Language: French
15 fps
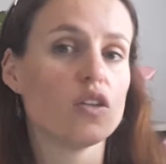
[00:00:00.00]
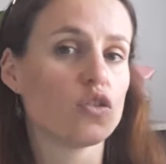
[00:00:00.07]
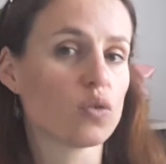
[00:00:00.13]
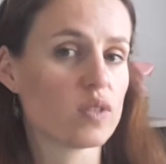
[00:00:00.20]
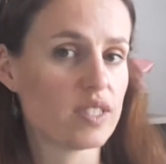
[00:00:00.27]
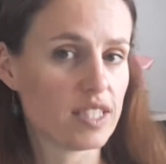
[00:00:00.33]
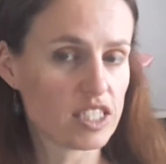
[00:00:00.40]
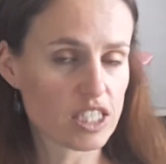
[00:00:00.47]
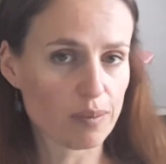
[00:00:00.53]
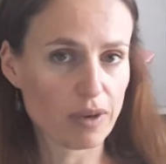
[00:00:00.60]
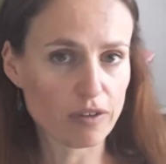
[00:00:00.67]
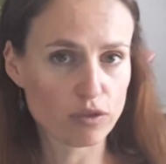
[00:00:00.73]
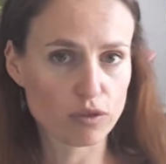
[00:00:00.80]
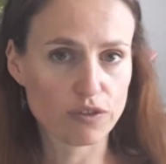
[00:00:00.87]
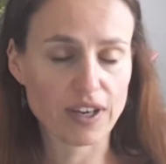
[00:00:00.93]
Donc si
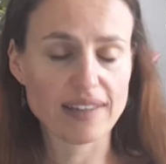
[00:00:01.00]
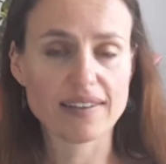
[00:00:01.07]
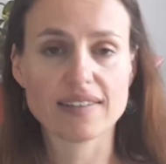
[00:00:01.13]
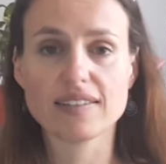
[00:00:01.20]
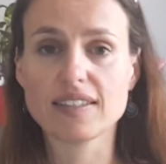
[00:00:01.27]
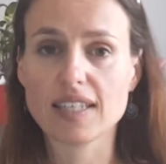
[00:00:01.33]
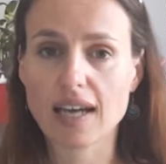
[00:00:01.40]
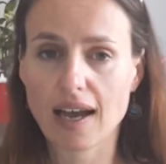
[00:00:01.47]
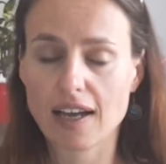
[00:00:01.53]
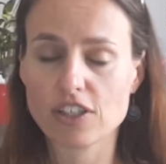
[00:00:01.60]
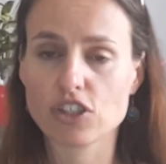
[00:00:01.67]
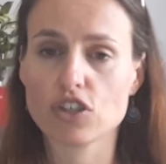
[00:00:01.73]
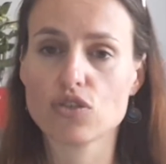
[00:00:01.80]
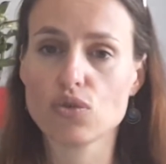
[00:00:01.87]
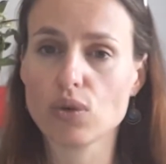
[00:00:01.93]
jamais vous faites un
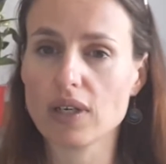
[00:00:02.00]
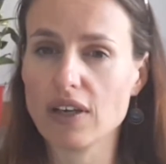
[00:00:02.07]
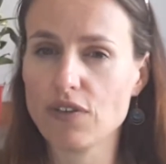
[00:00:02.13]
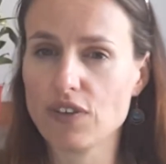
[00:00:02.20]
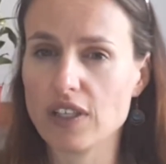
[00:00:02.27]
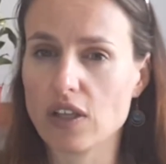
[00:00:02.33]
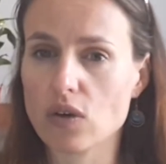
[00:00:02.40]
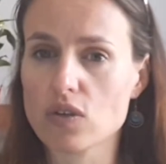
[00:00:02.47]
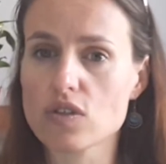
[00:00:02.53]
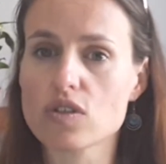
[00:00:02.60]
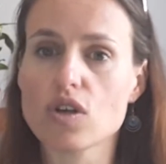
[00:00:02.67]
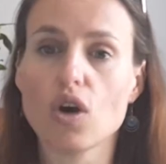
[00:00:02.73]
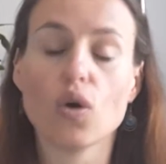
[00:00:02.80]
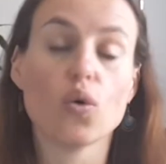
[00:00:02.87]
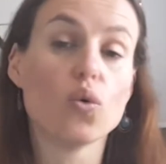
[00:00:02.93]
tirage sur les finances